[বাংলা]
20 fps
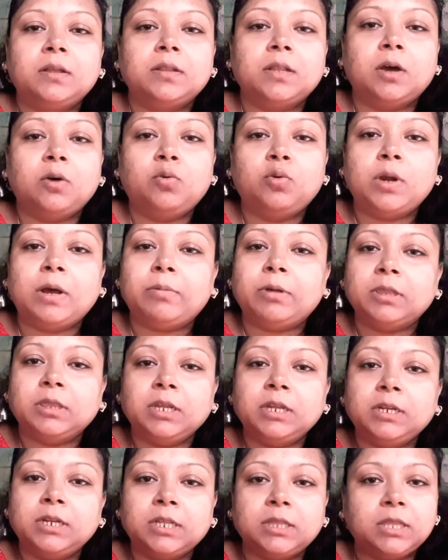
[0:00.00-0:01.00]
তা ওর আবার
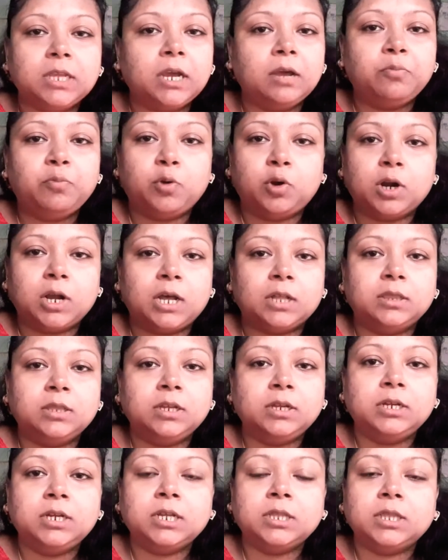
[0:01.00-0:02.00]
তিনটের থেকে পড়া
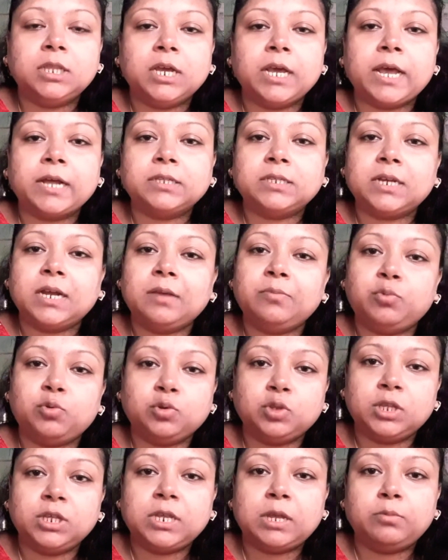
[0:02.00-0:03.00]
তিনটের থেকে এক জায়গায়
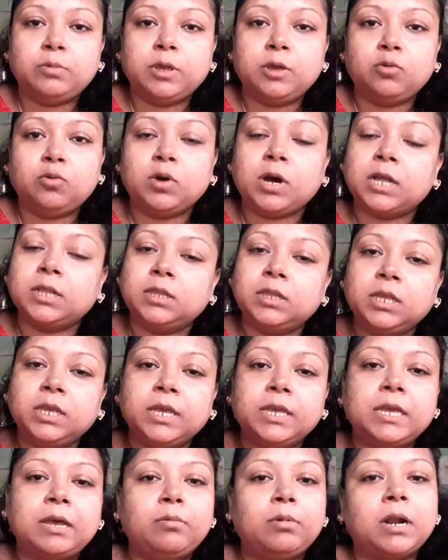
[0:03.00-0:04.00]
পড়তে যাবে ওখান
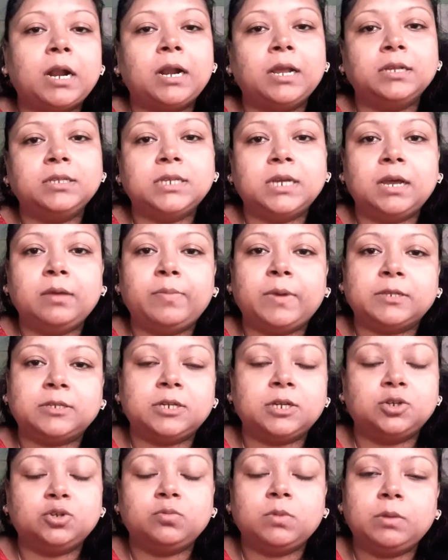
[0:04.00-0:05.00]
থেকেই আবার আরেক জায়গায়
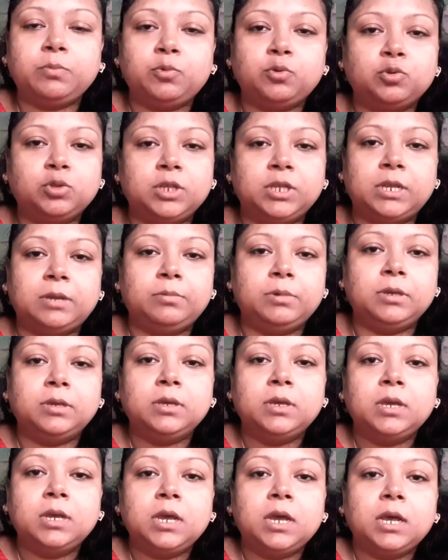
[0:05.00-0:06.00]
পাঁচটার সময় পড়তে যাবে
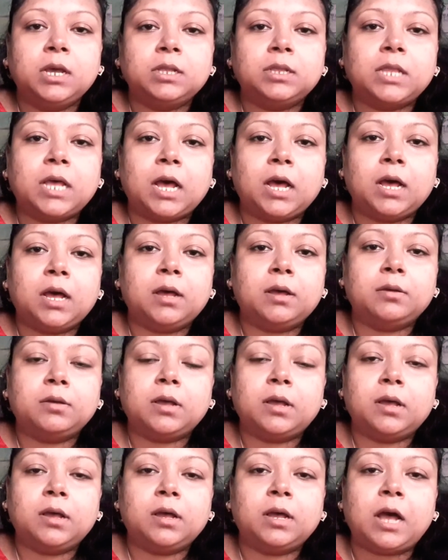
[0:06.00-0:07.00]
তা
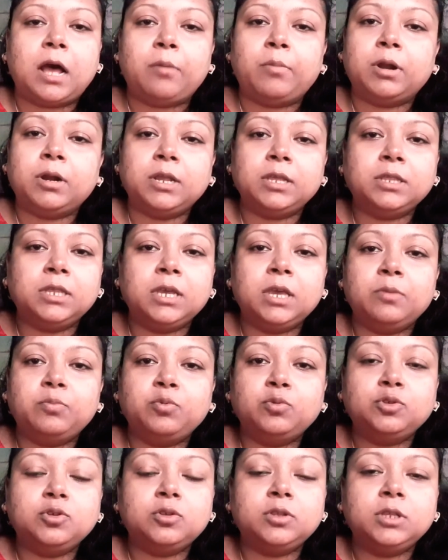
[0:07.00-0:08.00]
আমার এদিকে
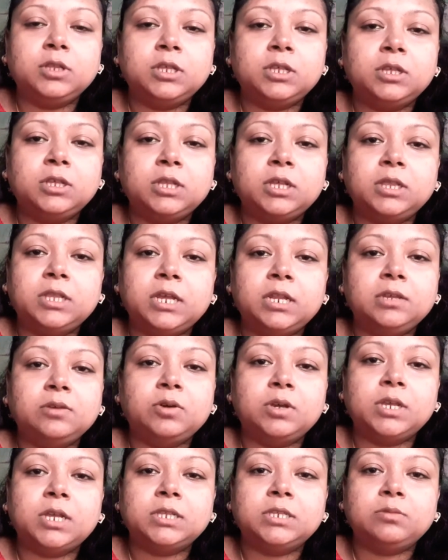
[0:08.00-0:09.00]
পুজো দিতে দিতে দেরি
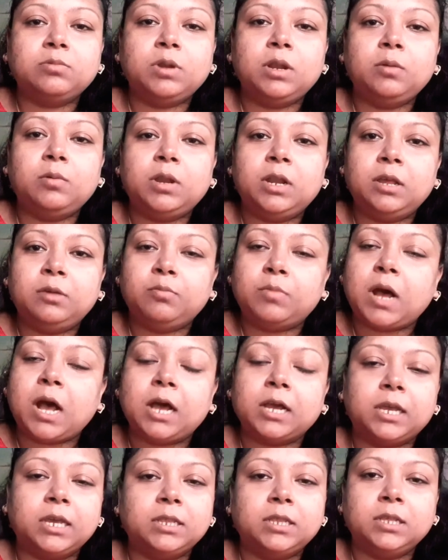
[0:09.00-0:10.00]
হয়ে যাচ্ছে বলে বলে মা
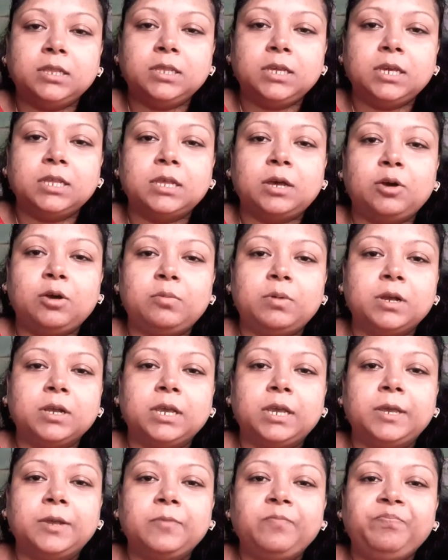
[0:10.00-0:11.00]
খেতে দিয়ে দাও
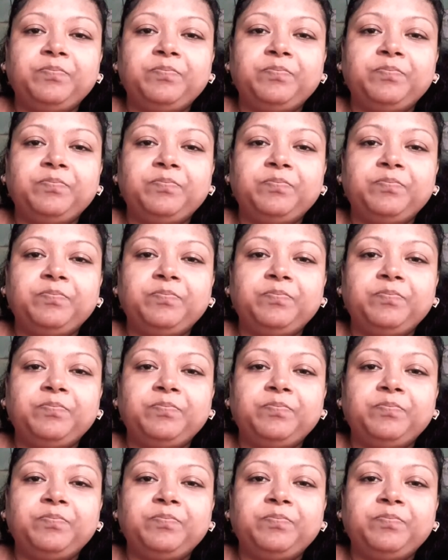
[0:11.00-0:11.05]
আমাকে